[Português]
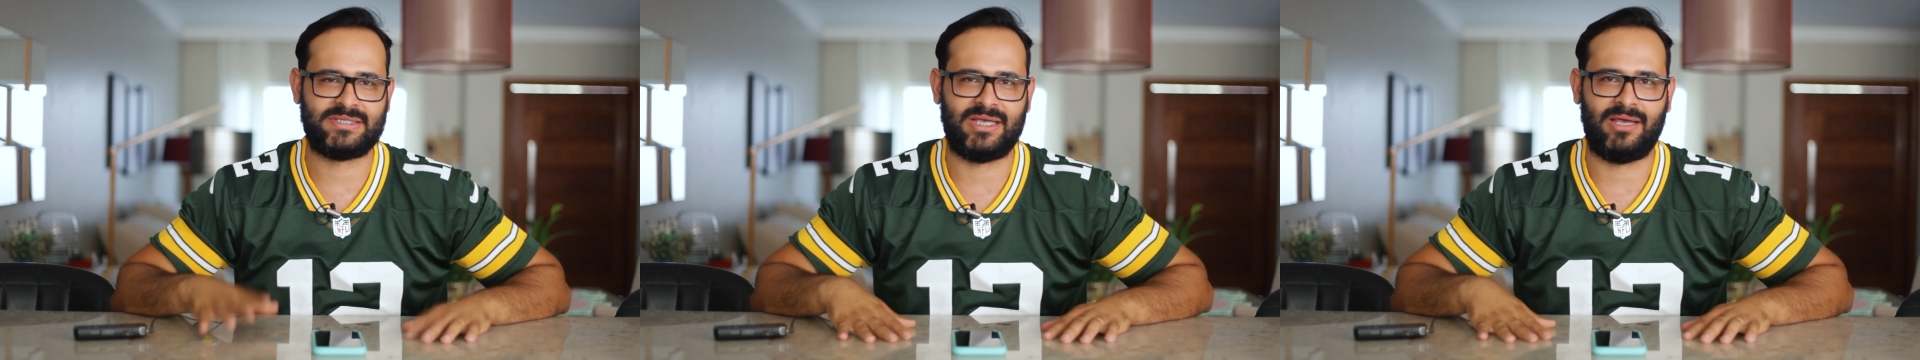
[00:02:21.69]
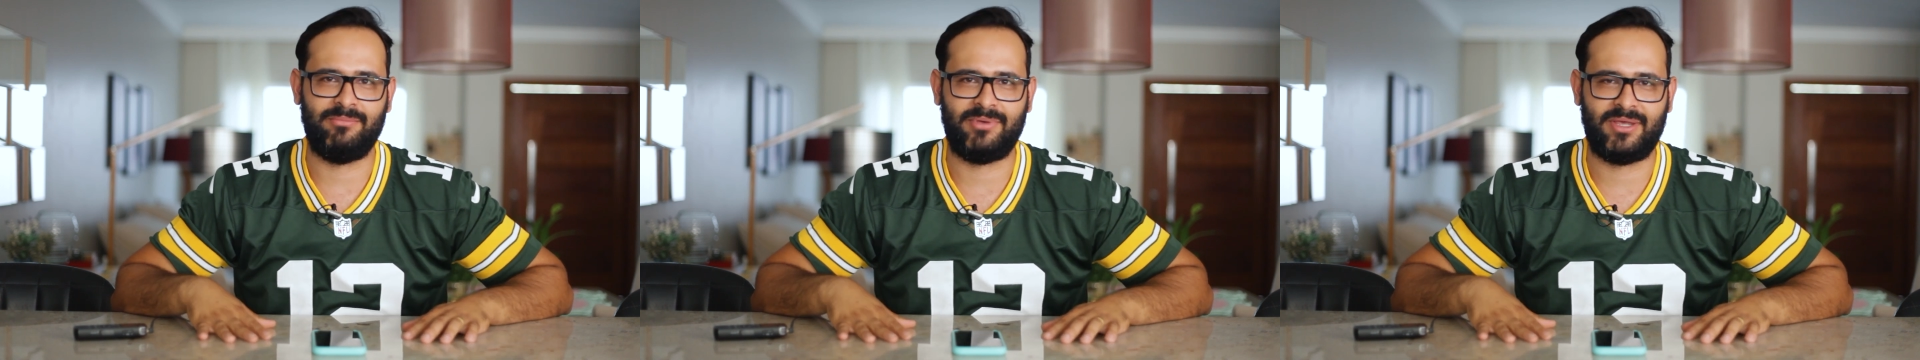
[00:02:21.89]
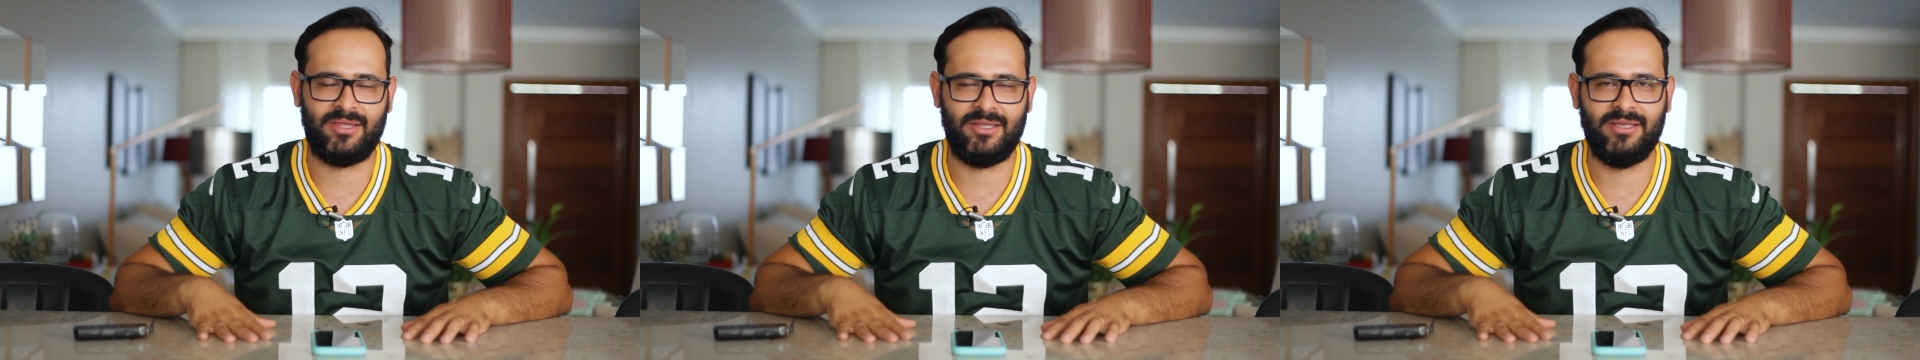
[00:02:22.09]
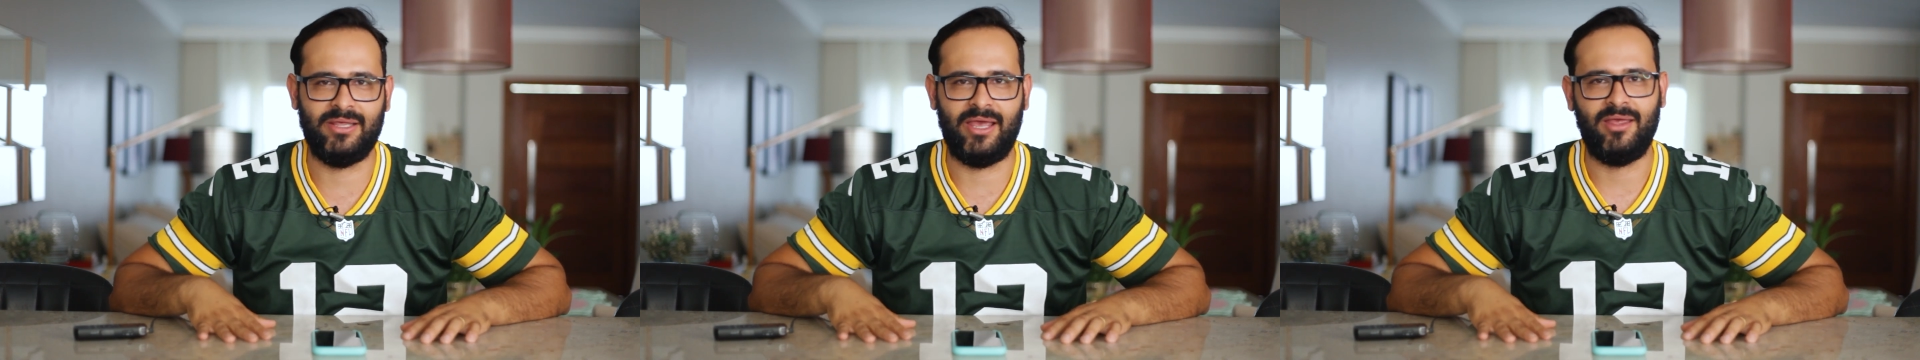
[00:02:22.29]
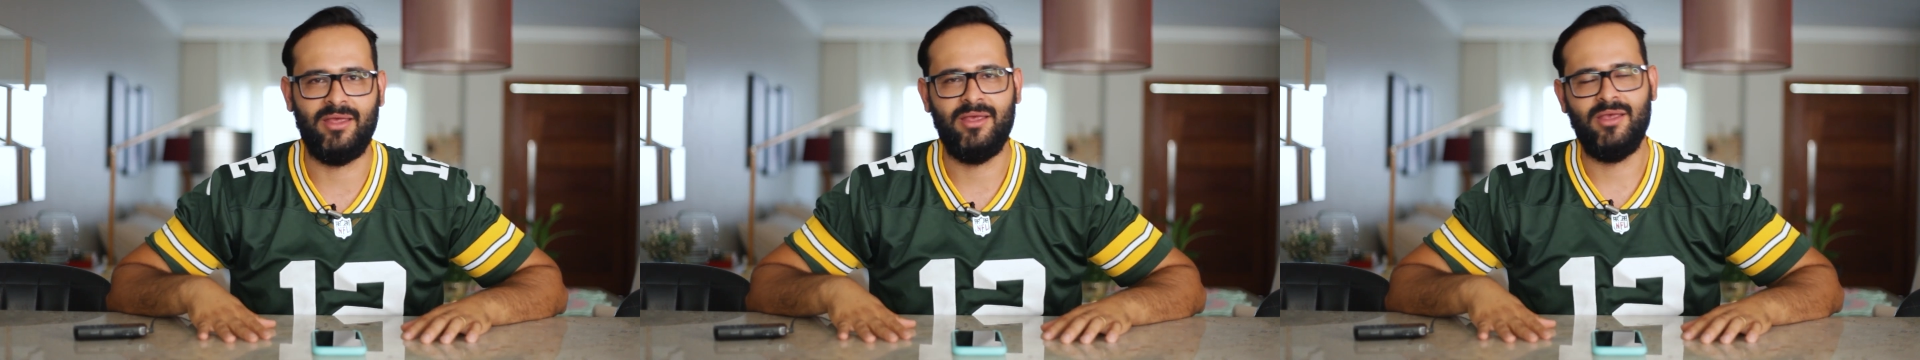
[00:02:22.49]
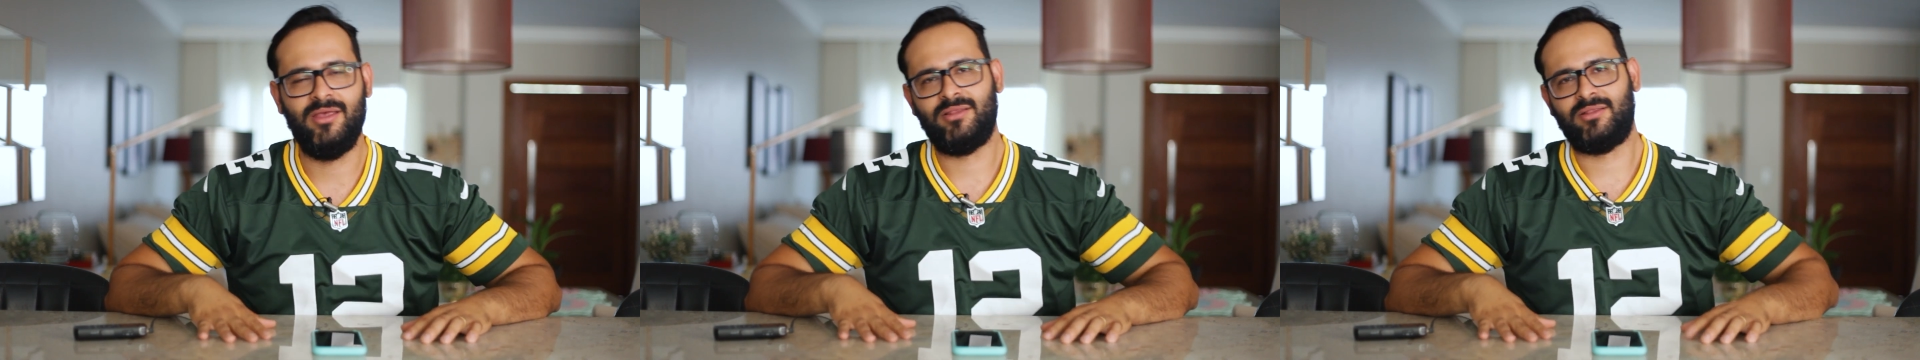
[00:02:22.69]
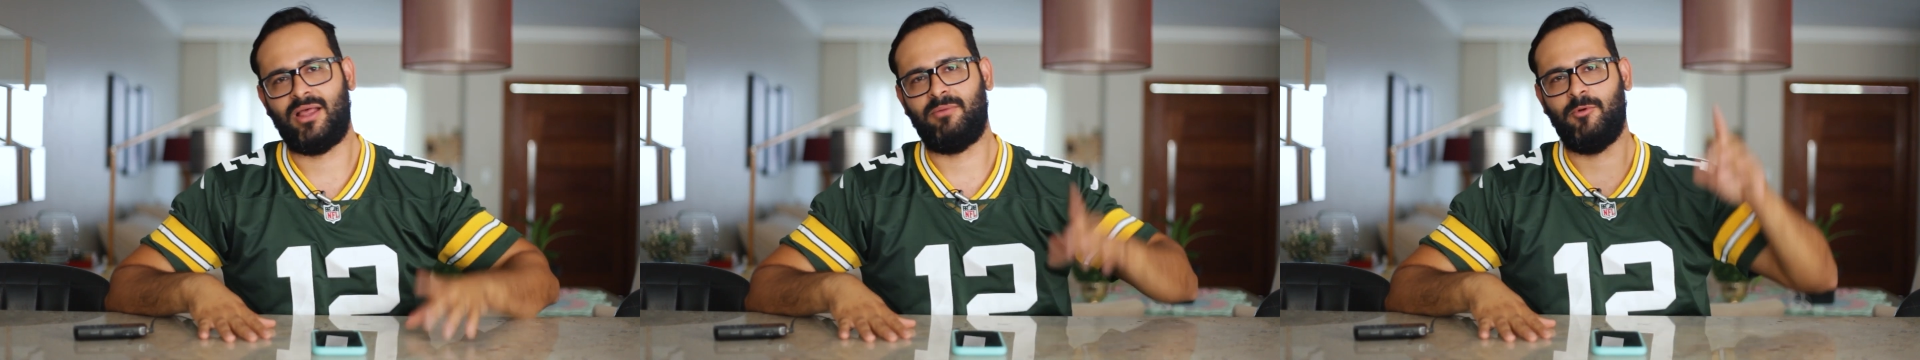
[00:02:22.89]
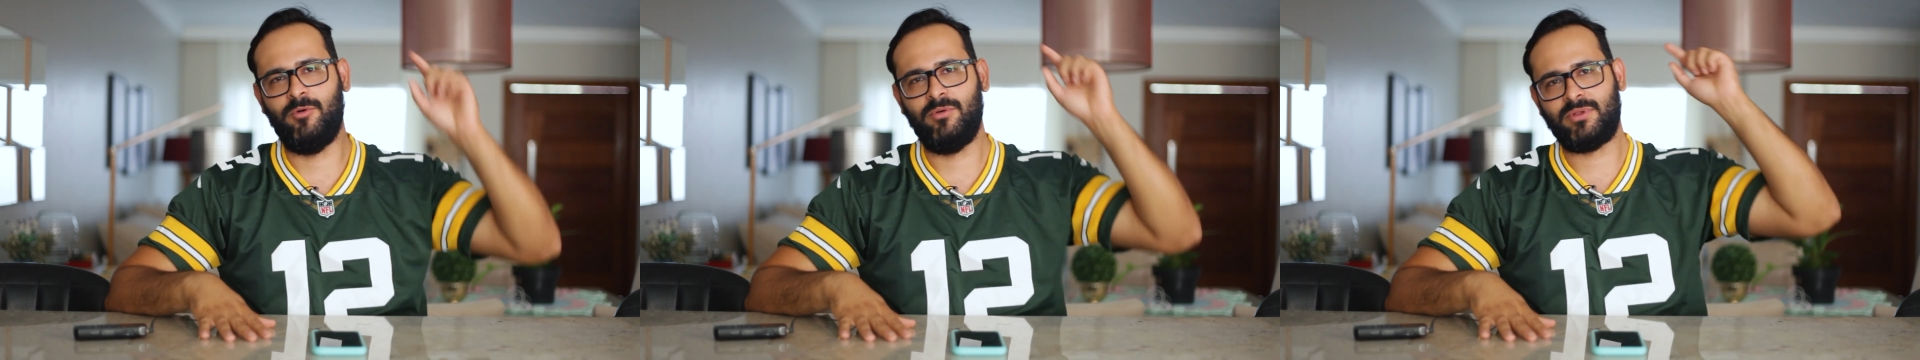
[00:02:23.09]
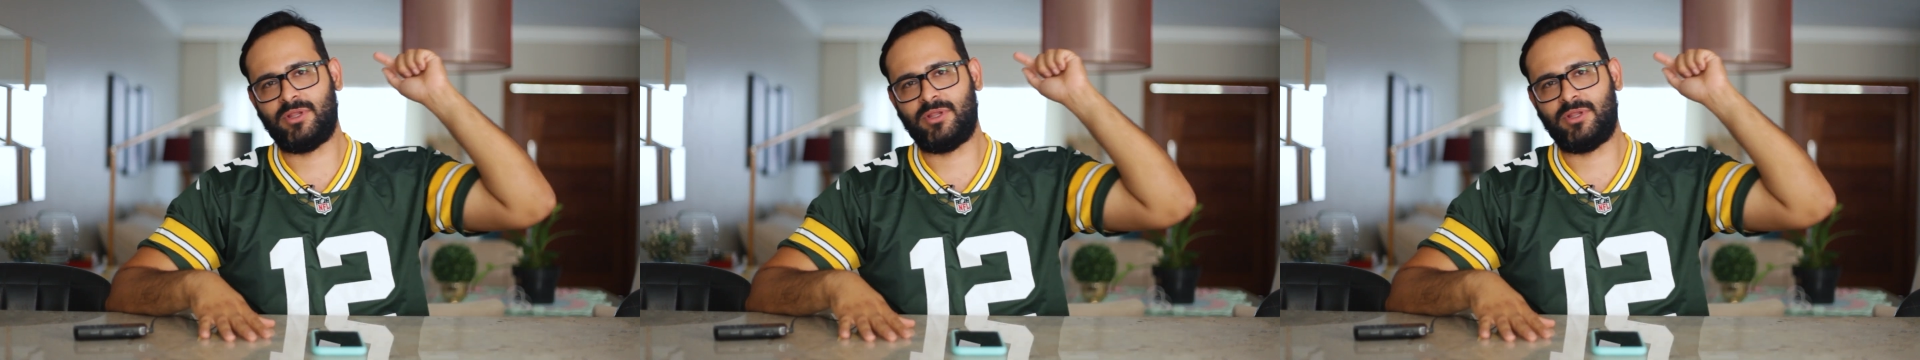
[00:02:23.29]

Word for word: sabe quem ele é, tá bom?